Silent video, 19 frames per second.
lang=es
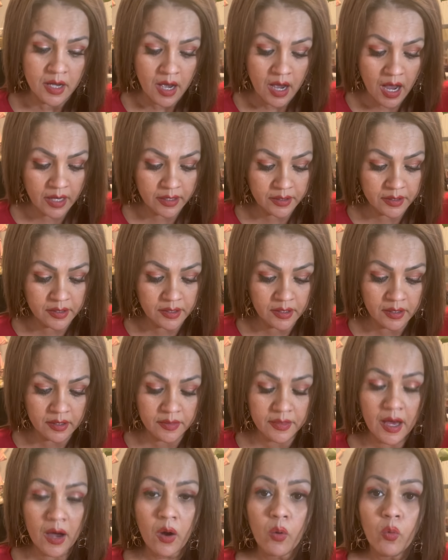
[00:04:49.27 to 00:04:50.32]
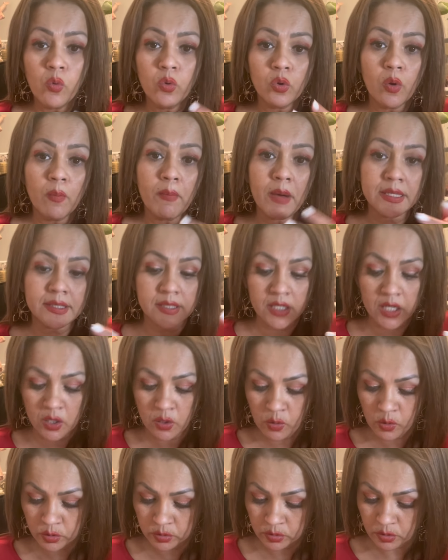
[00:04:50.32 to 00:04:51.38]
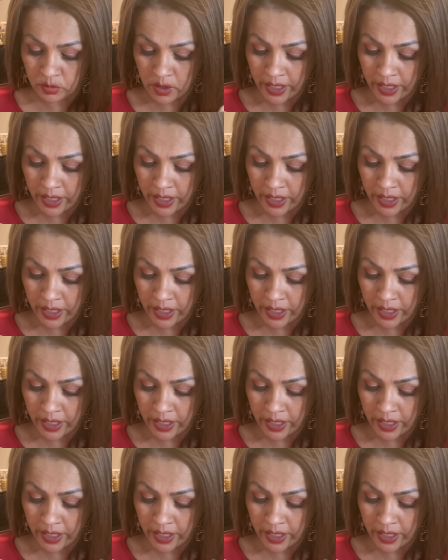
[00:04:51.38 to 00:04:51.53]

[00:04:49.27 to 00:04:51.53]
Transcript: Aquí da uno más que el otro.